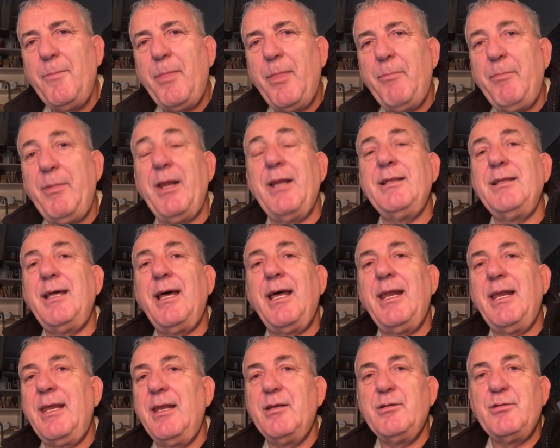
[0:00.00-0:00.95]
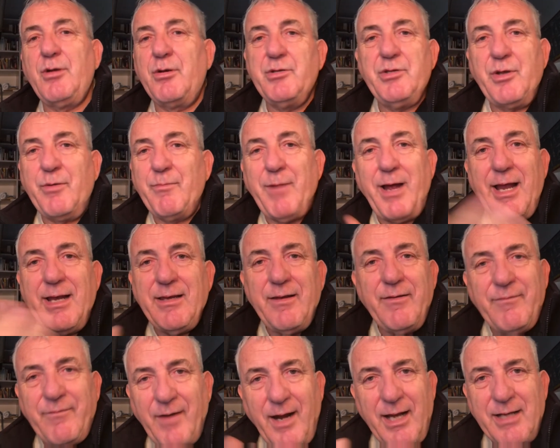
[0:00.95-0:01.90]
Per andare, che ne so, in Germania,
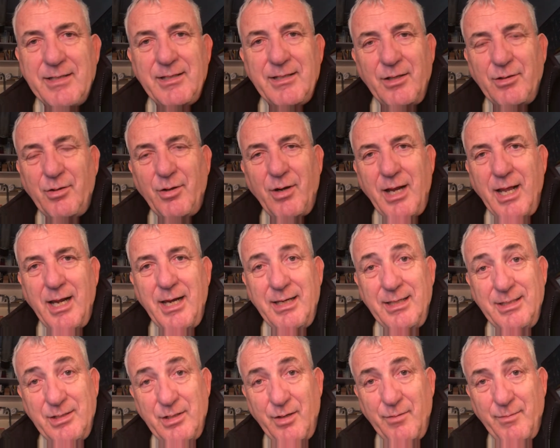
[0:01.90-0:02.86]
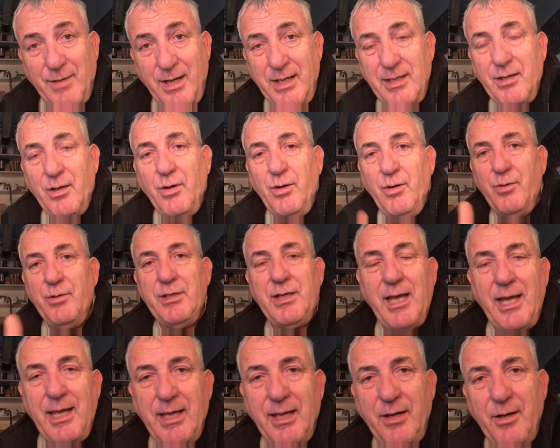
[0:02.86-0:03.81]
in Francia, tornare in Germania, o in
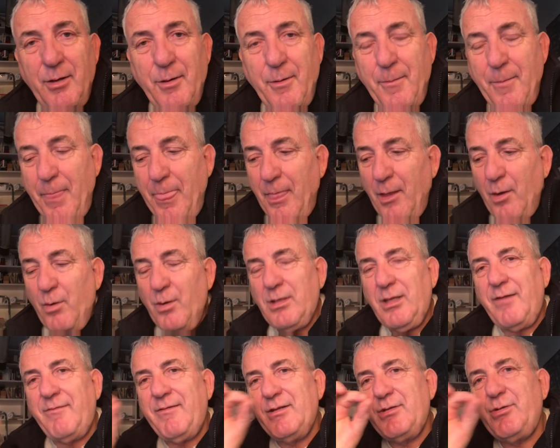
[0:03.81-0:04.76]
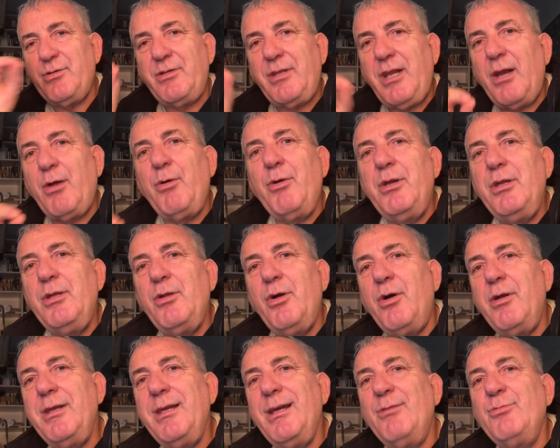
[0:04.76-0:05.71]
aereo, o attraverso tre
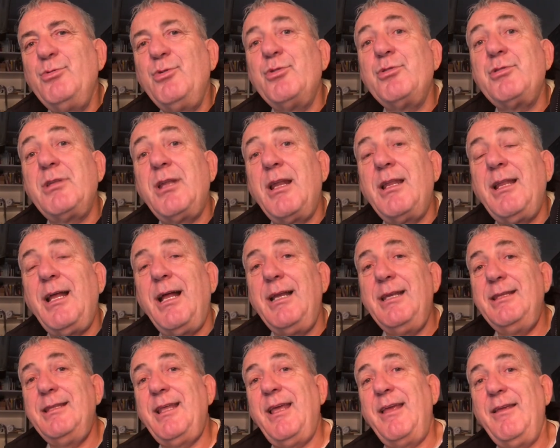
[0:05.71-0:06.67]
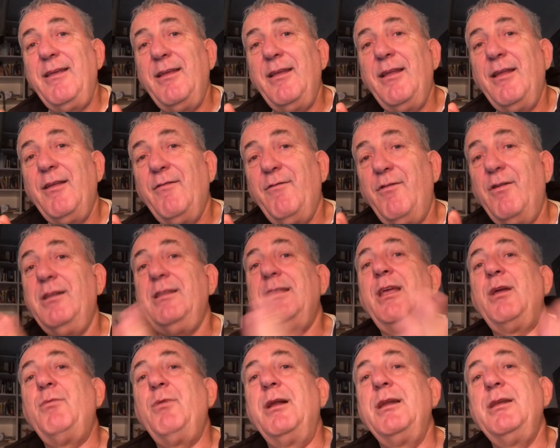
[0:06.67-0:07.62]
corridoi autostradali dai, fuori
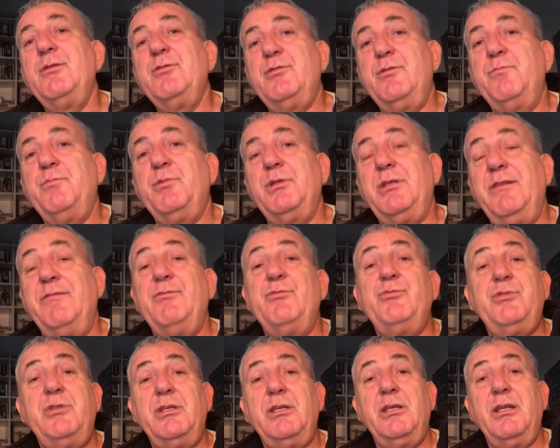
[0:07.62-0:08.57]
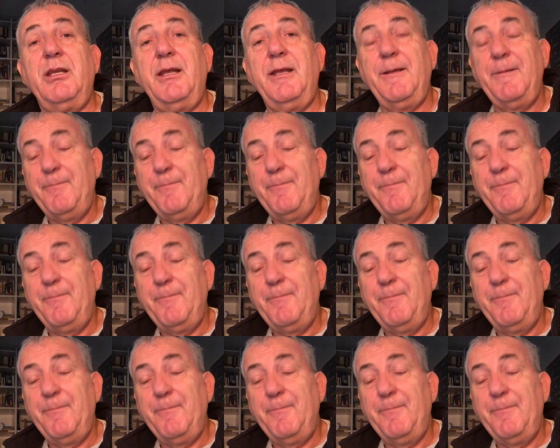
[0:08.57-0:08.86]
dai quali non si poteva uscire.